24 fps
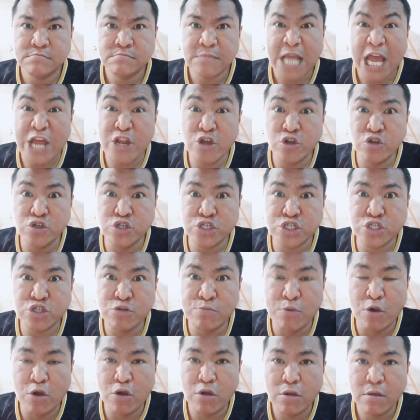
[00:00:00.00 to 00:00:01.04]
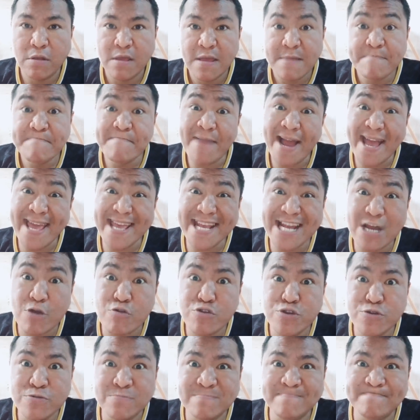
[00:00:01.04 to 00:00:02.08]
anong gusto mo baka ikaw
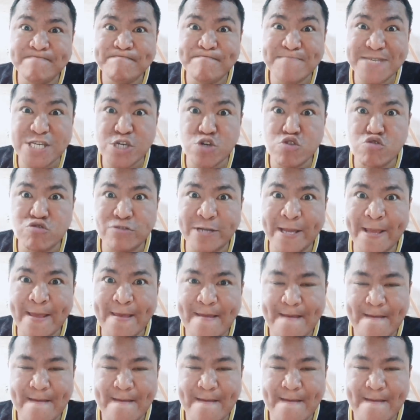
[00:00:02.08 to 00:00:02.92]
yung POK